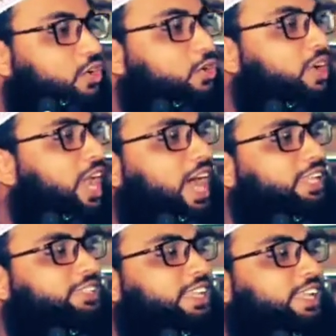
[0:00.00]
কোনো
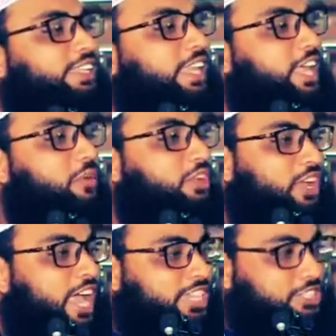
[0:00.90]
ক্লান্তি তাদের
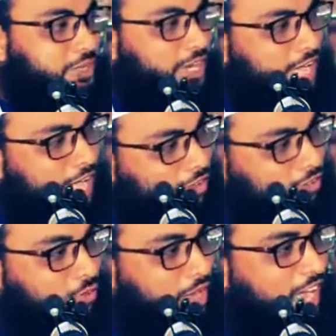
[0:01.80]
ভেতরে আসবে না
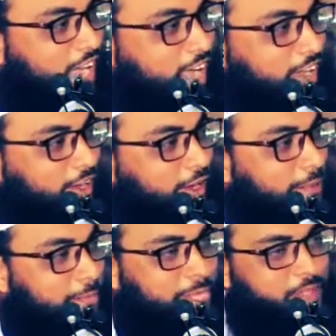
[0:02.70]
সুহান
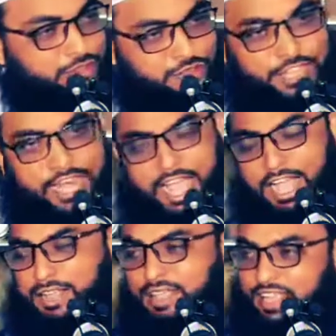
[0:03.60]

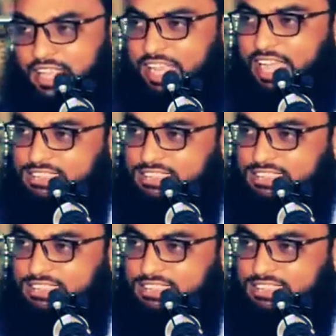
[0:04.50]
সুতরাং এ